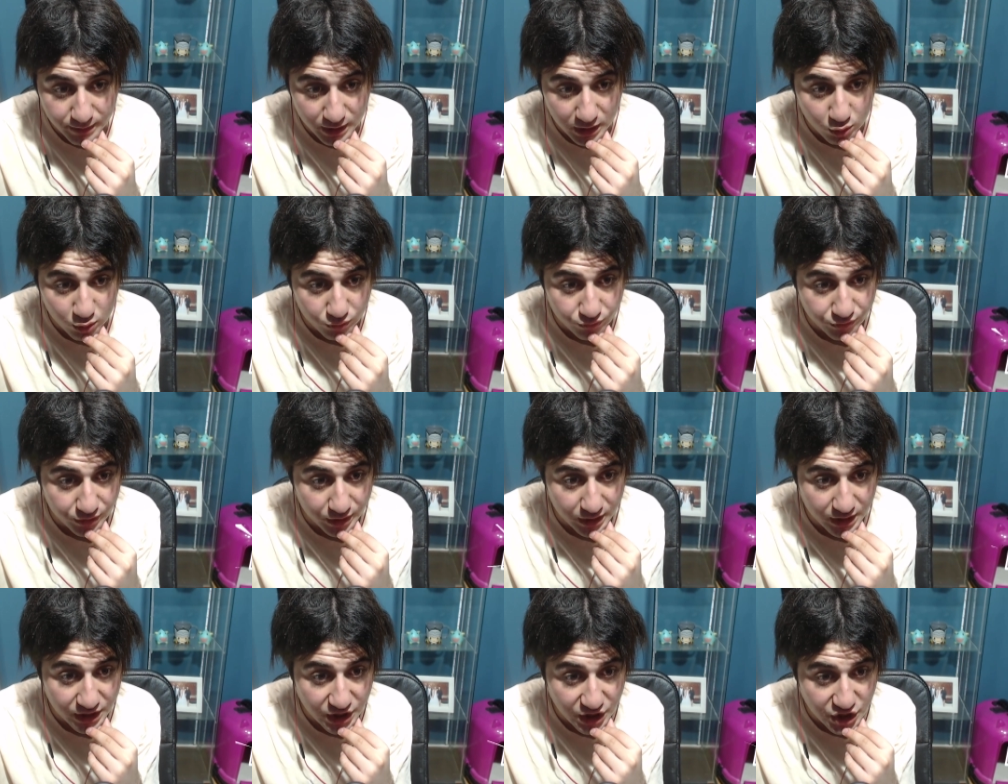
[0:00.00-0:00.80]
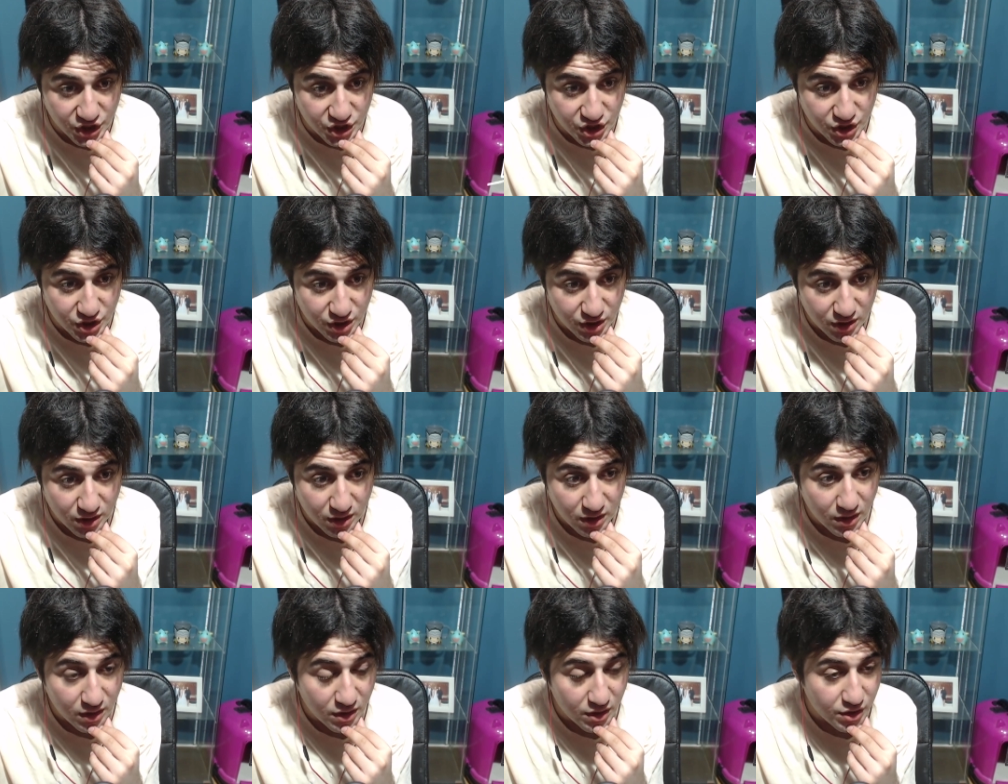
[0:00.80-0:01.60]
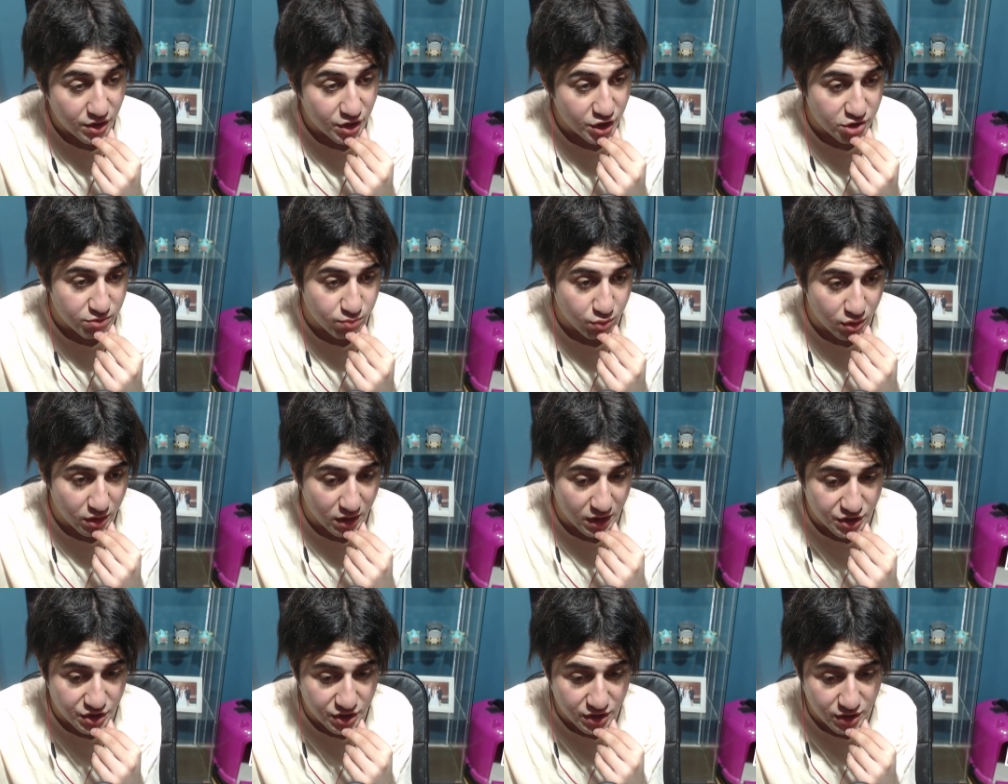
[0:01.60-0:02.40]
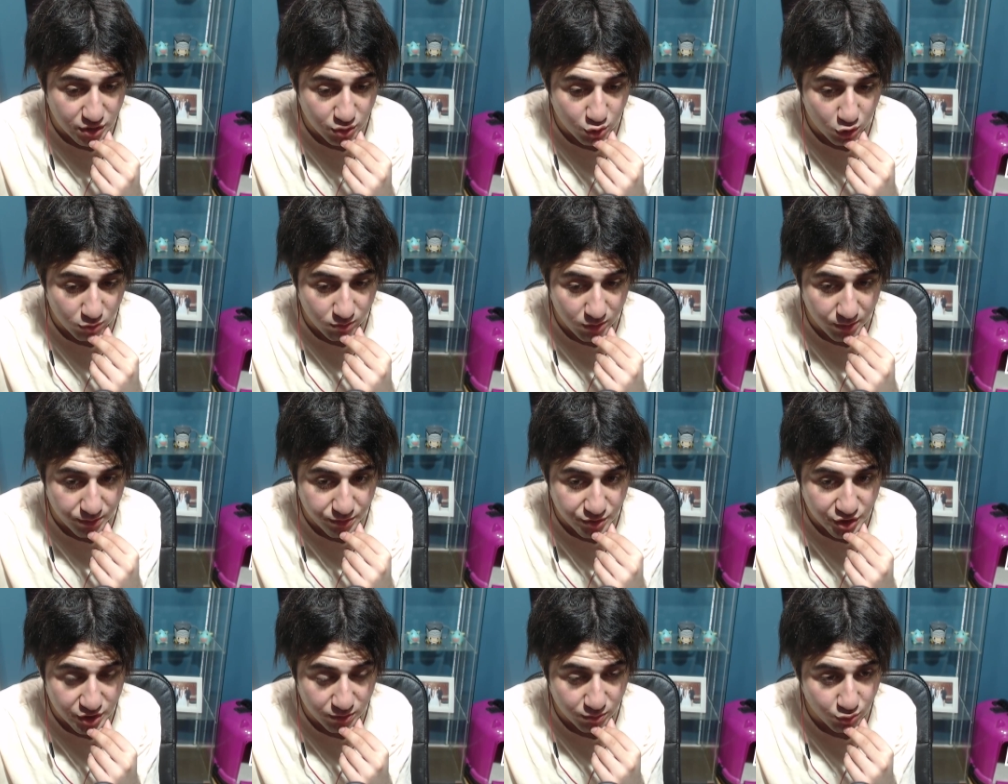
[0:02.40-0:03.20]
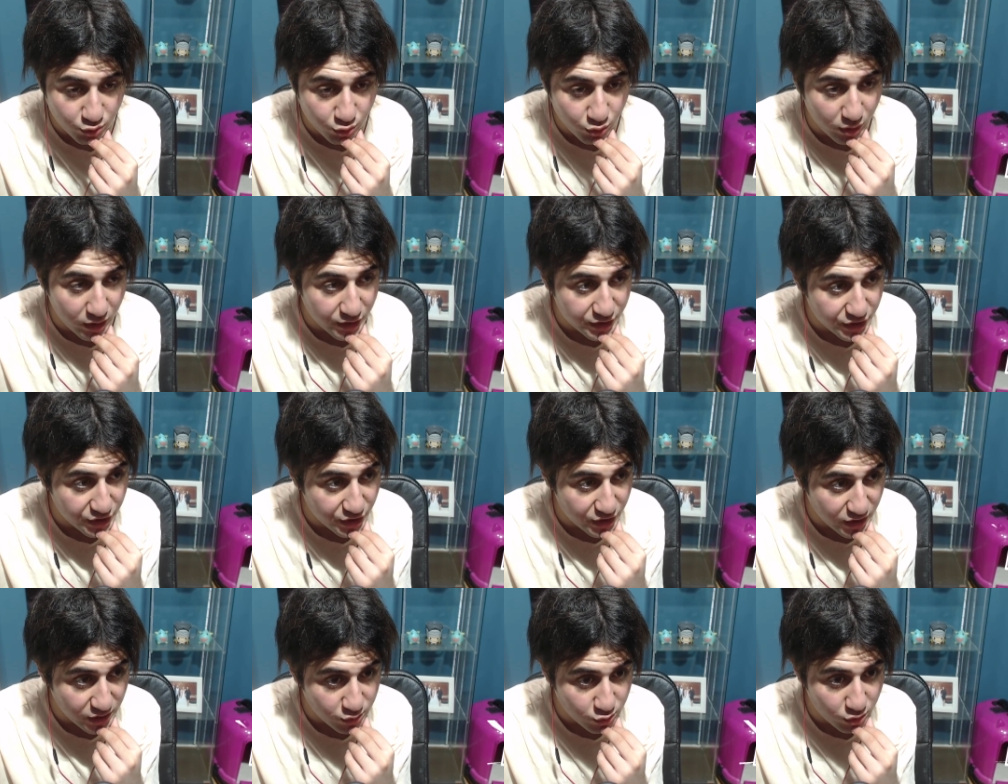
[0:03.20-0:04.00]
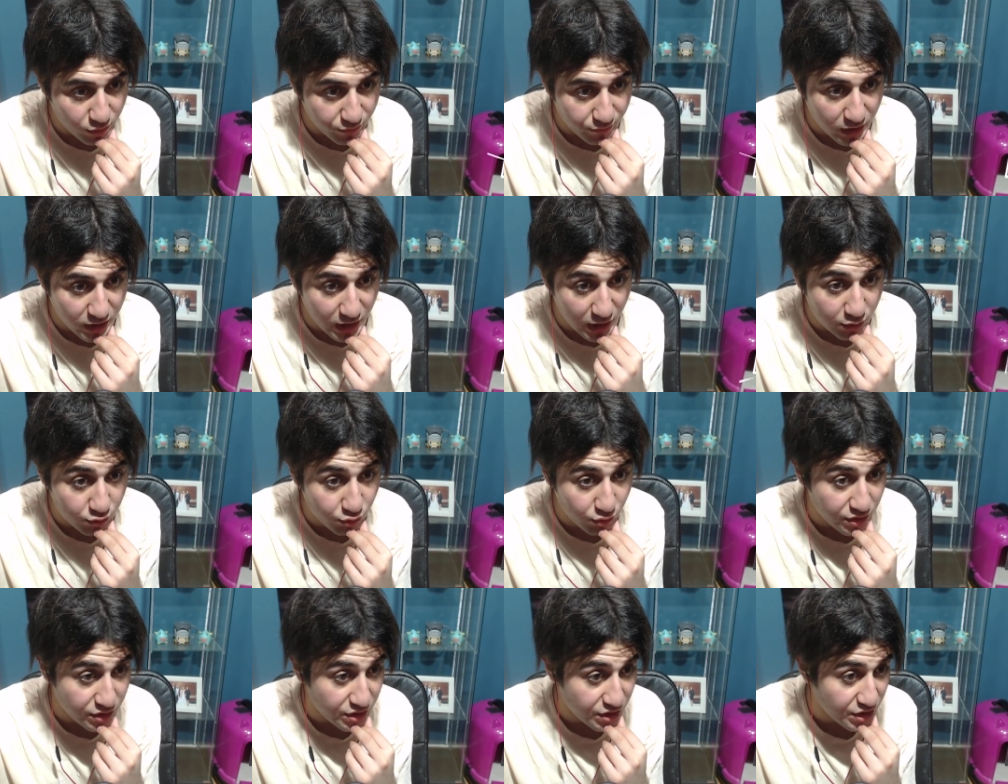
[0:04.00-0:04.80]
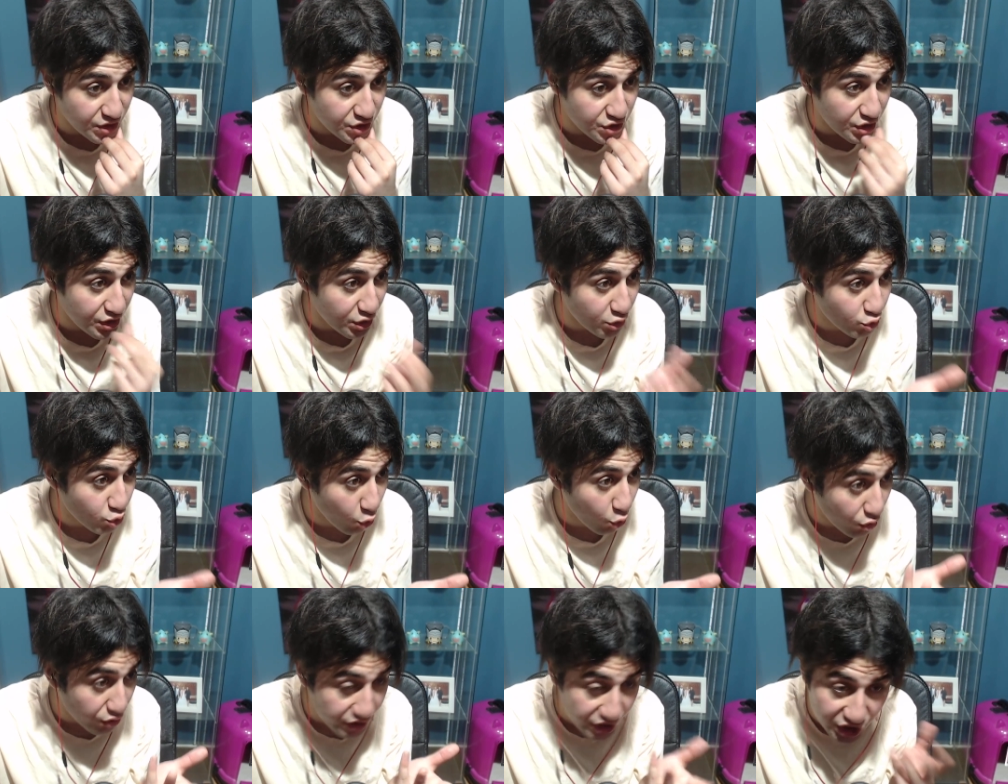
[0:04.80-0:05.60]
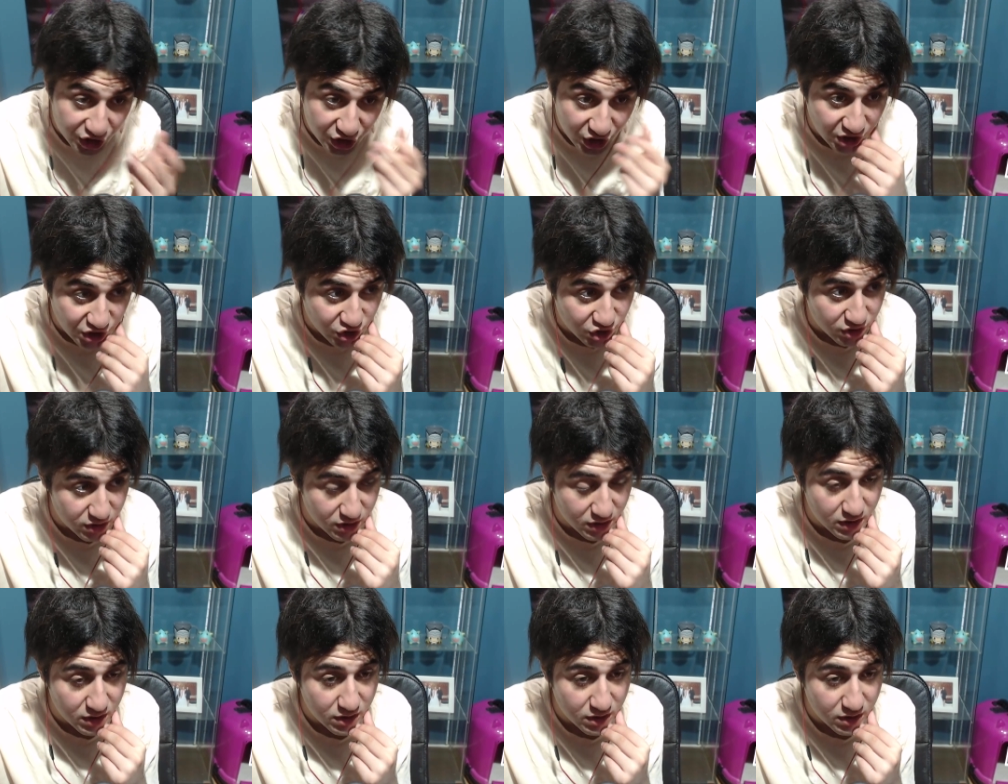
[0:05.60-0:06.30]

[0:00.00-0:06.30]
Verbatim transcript: Ben Luffy'yi hiç hiç bu kadar ciddi görmemiştim. Ruyu hakiki kasıyor ve Kaido indireceğine çok inançlı.